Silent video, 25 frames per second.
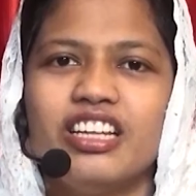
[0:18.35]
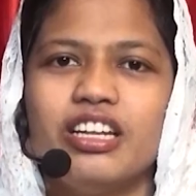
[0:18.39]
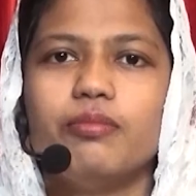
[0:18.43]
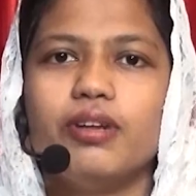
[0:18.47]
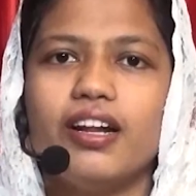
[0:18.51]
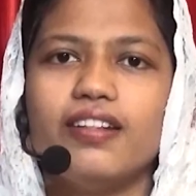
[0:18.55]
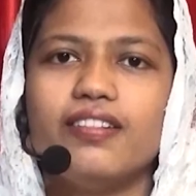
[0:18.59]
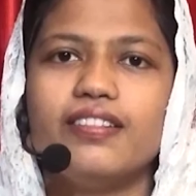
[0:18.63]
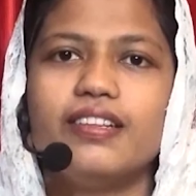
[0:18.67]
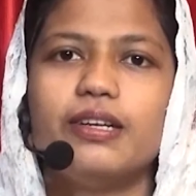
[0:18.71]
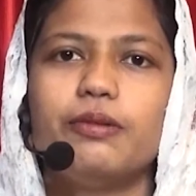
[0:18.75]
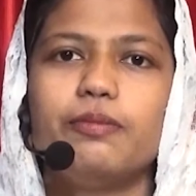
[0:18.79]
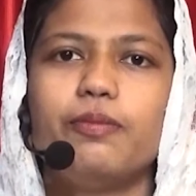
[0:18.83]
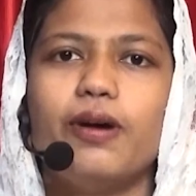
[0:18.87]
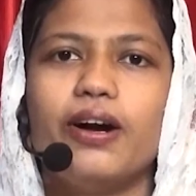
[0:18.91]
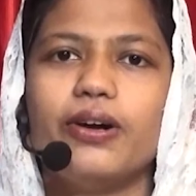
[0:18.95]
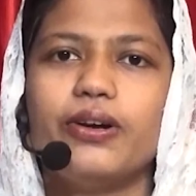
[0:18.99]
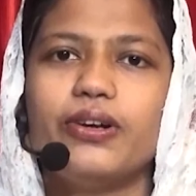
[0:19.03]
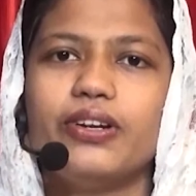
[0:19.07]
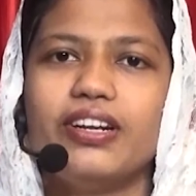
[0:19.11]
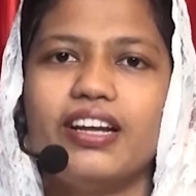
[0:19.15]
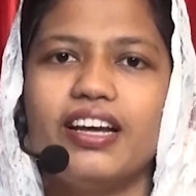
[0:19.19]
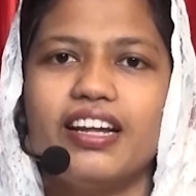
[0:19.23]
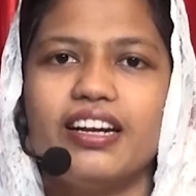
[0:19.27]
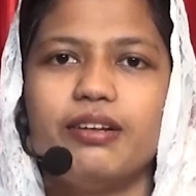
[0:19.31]
మీరందరూ
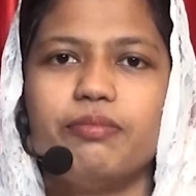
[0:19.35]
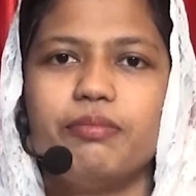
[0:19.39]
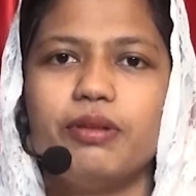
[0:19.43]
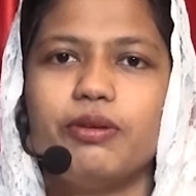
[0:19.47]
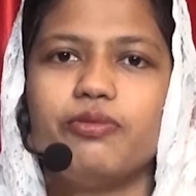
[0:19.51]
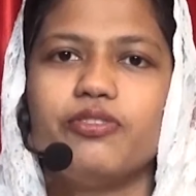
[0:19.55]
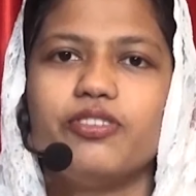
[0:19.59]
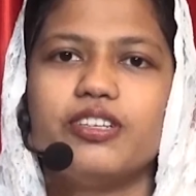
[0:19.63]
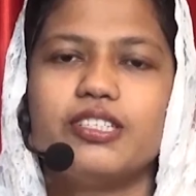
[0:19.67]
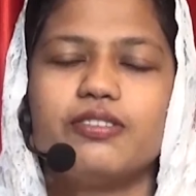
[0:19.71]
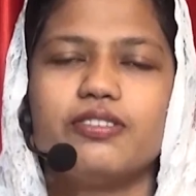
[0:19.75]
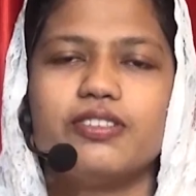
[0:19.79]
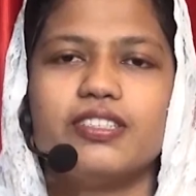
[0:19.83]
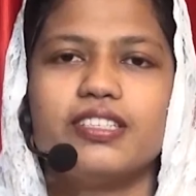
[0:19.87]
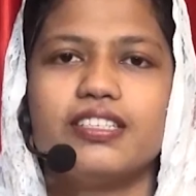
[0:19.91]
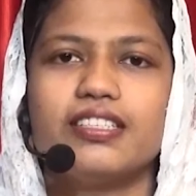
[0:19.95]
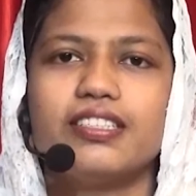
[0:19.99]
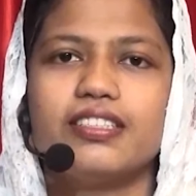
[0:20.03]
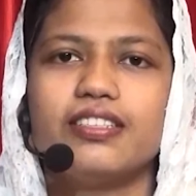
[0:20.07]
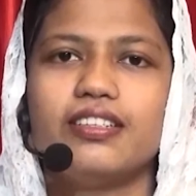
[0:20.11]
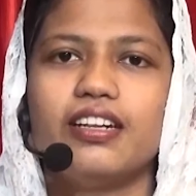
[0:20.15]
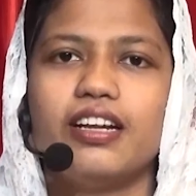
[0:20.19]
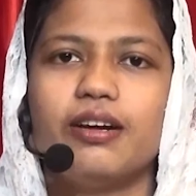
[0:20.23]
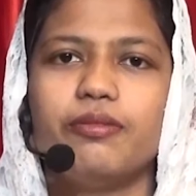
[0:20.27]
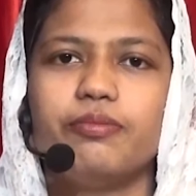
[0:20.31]
బాగున్నారని మేము
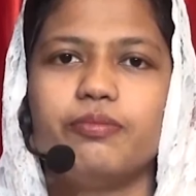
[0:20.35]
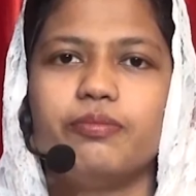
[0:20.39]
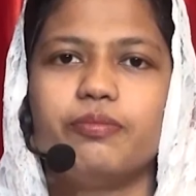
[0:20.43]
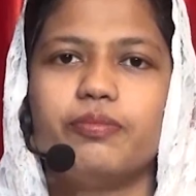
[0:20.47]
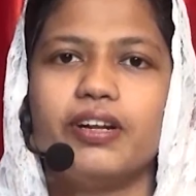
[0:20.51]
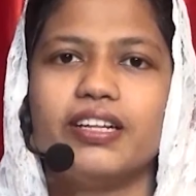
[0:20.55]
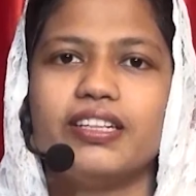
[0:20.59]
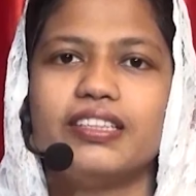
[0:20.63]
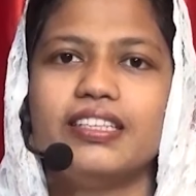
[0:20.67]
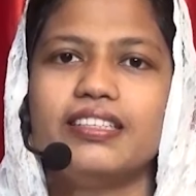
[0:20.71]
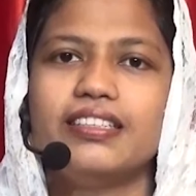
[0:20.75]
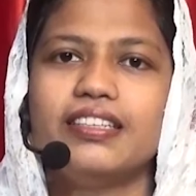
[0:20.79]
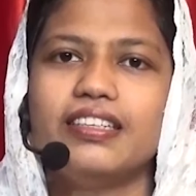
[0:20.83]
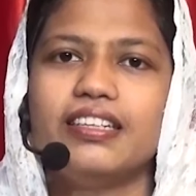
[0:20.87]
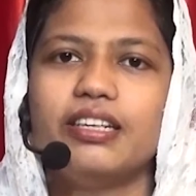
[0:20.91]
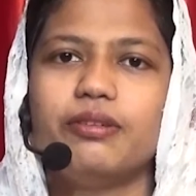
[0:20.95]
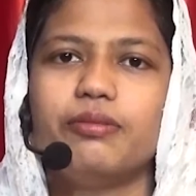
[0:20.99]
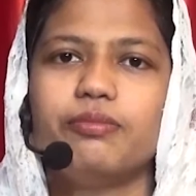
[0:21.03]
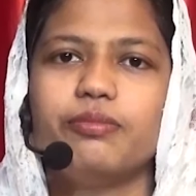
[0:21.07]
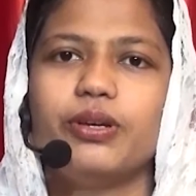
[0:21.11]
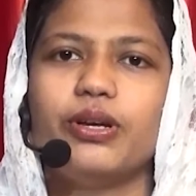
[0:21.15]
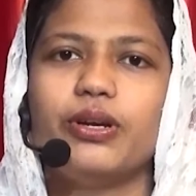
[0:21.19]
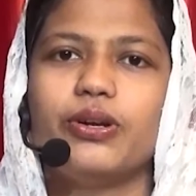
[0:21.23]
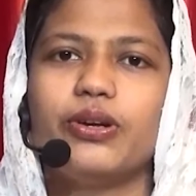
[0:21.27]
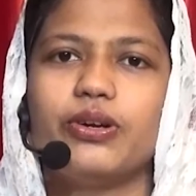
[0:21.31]
విశ్వసిస్తున్నాం ప్రతిదినం
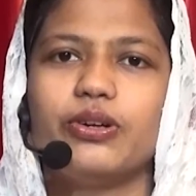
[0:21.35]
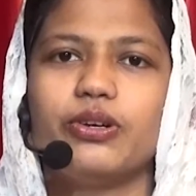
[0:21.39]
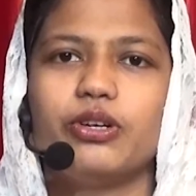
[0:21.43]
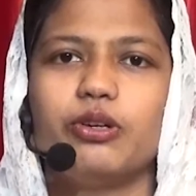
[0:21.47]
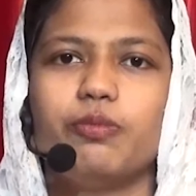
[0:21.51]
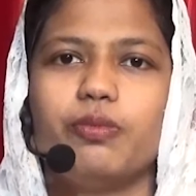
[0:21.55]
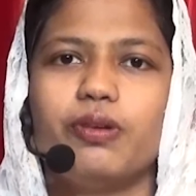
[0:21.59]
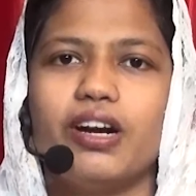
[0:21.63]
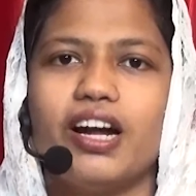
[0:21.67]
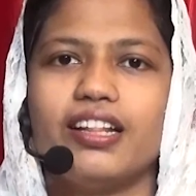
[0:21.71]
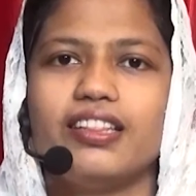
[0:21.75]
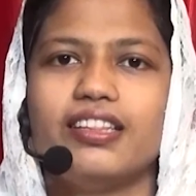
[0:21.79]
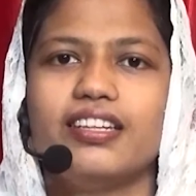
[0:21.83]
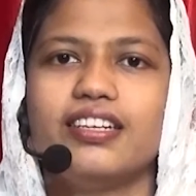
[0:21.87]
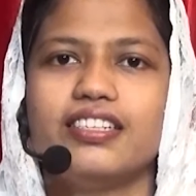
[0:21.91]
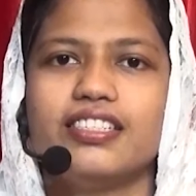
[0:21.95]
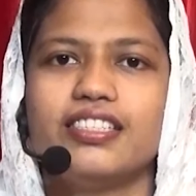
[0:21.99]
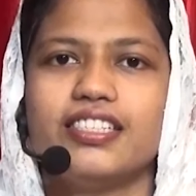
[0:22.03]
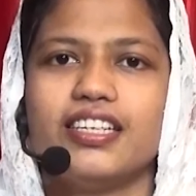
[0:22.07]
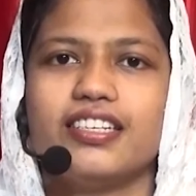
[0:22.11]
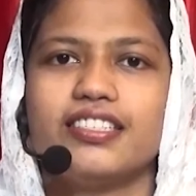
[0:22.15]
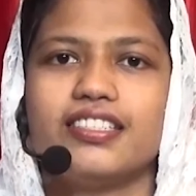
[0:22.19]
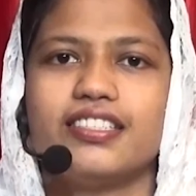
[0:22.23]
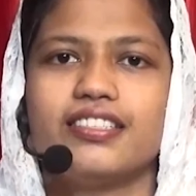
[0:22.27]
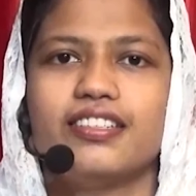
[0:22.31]
మీ కొరకు ప్రార్థన
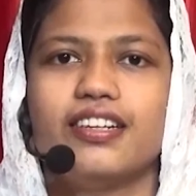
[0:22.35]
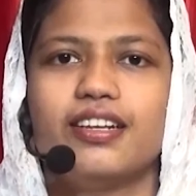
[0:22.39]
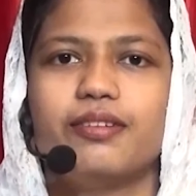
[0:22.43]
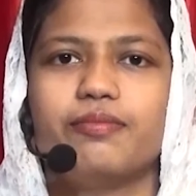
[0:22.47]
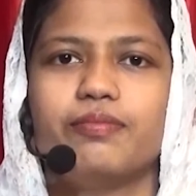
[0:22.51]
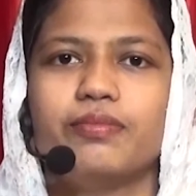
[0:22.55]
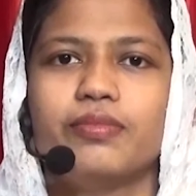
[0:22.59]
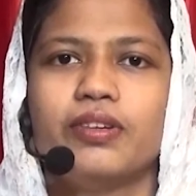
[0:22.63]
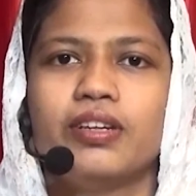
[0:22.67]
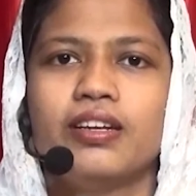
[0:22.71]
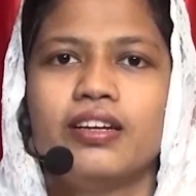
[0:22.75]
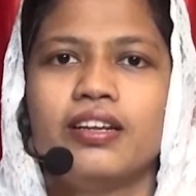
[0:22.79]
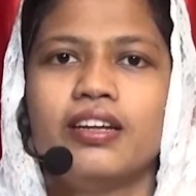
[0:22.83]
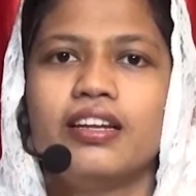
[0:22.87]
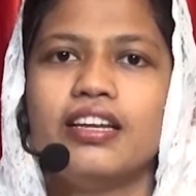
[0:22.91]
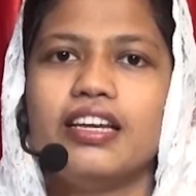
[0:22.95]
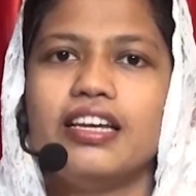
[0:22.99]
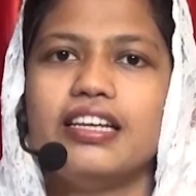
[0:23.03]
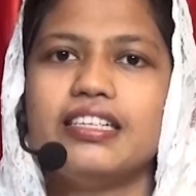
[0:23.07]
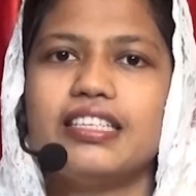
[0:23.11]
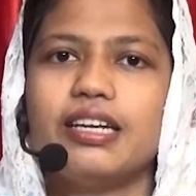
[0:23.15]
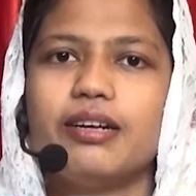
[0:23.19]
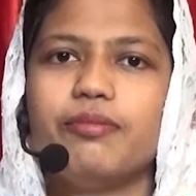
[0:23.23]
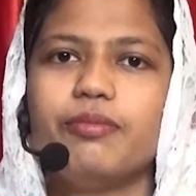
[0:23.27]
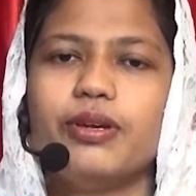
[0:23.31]
చేస్తున్నాం
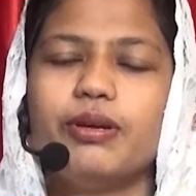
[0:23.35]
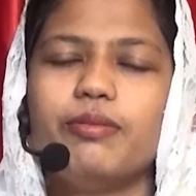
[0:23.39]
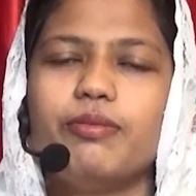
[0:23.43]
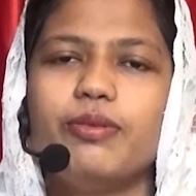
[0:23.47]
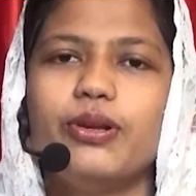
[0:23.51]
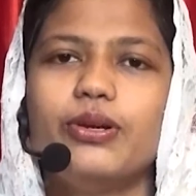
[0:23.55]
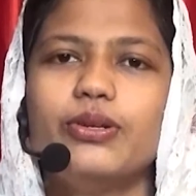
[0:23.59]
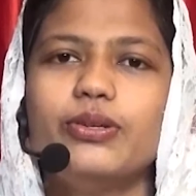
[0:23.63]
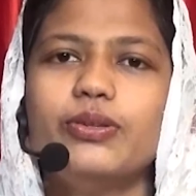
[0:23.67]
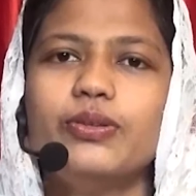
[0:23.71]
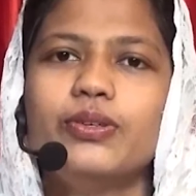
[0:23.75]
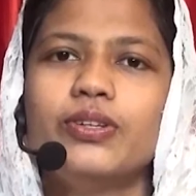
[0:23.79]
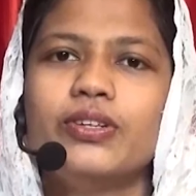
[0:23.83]
ఈ సమయంలో